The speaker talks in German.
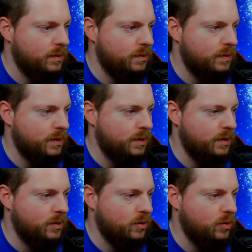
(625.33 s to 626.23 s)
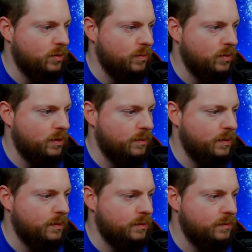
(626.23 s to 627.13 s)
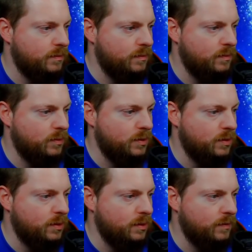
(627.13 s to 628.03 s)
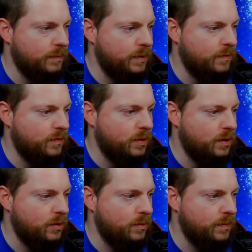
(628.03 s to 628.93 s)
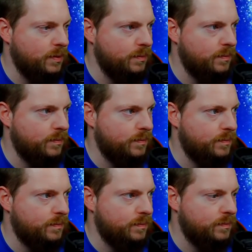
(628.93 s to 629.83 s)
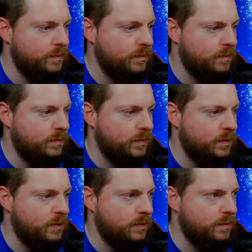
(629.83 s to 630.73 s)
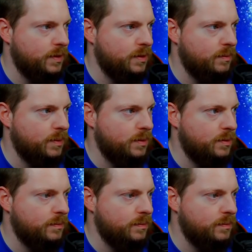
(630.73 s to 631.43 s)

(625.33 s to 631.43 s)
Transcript: War keine Combo, aber müssen ja irgendwann mal vorankommen, ne? Ja, weg damit.